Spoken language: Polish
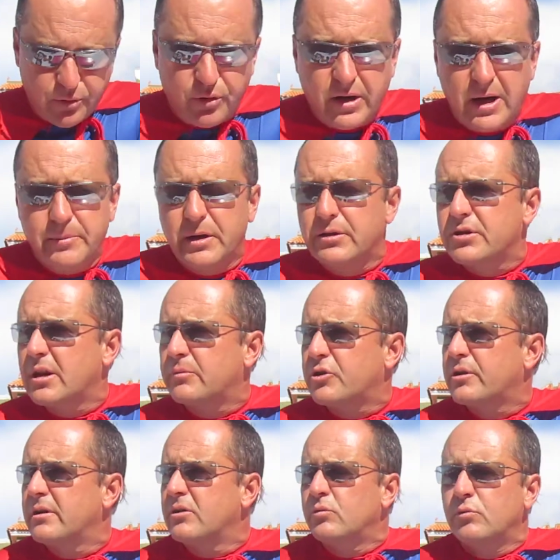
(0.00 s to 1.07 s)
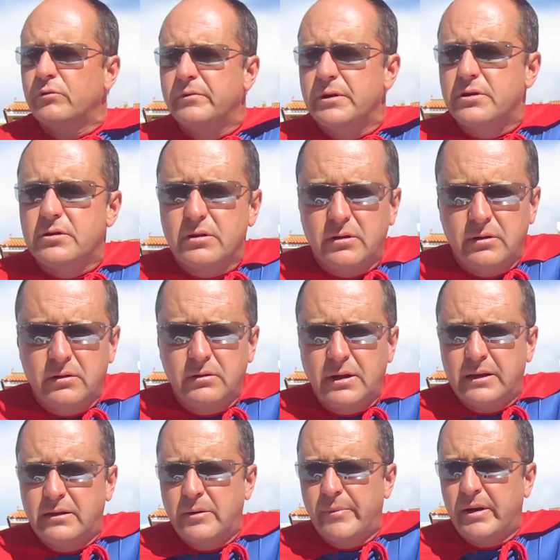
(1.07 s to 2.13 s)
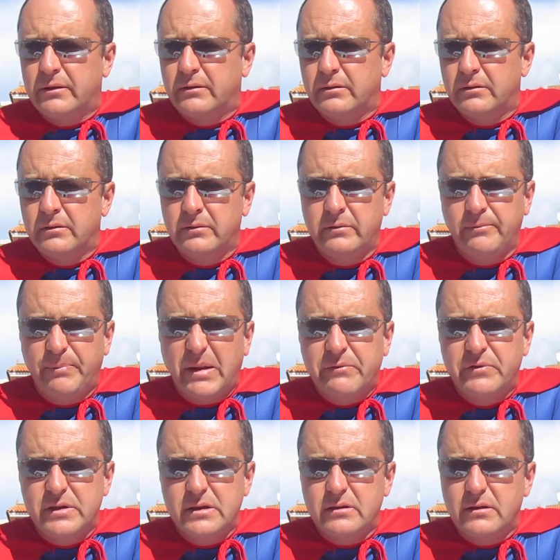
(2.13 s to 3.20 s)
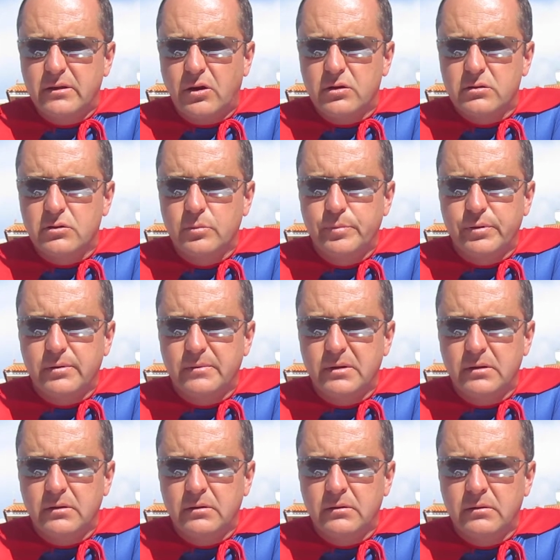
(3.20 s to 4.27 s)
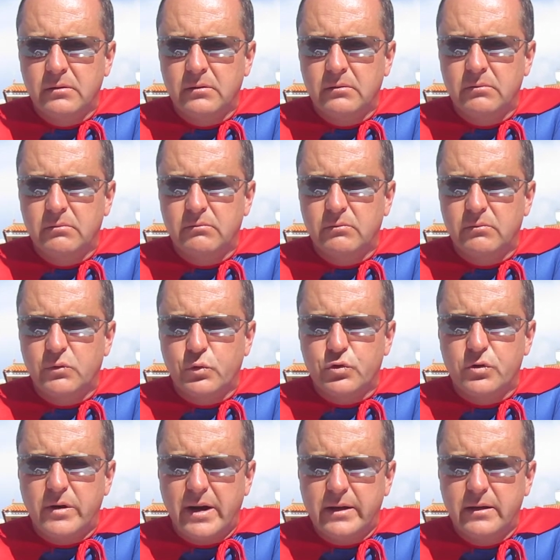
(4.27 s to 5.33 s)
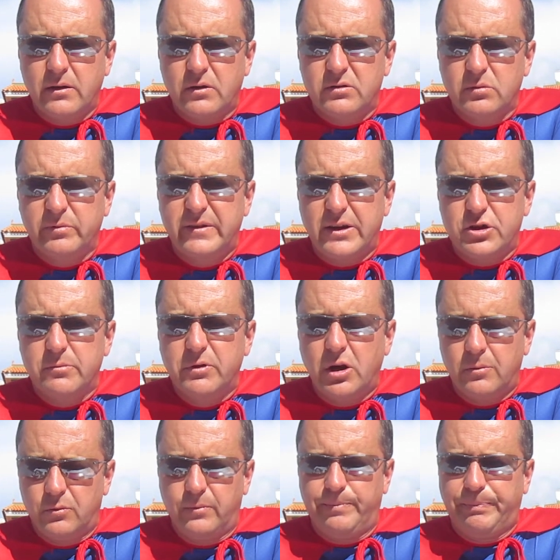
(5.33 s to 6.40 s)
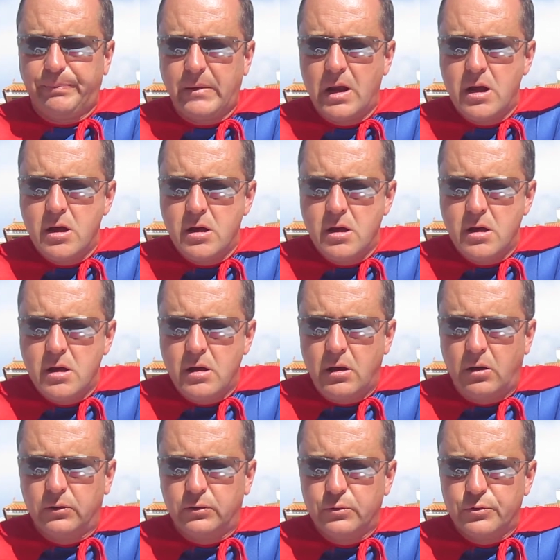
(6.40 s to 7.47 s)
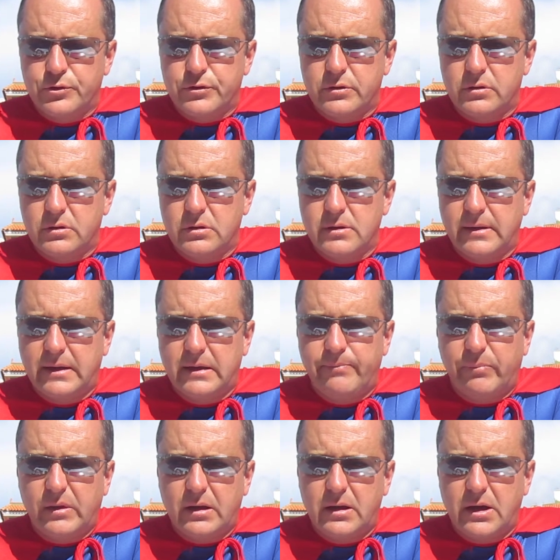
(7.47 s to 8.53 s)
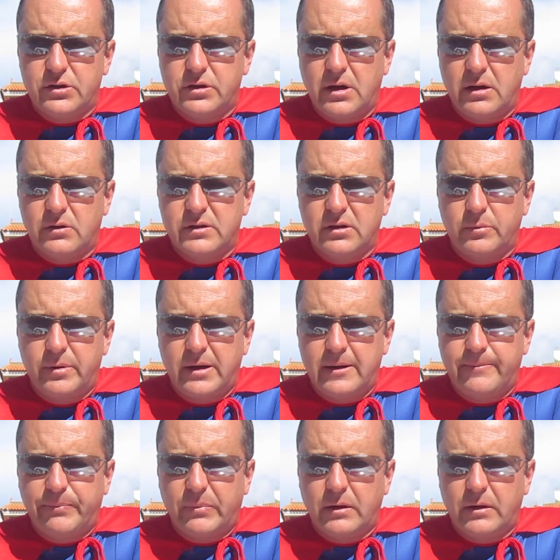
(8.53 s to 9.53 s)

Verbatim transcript: programie chciałem trochę omówić y, na temat y, wizyty osób, y, różnorakich osób w naszym domu. Otóż każda osoba,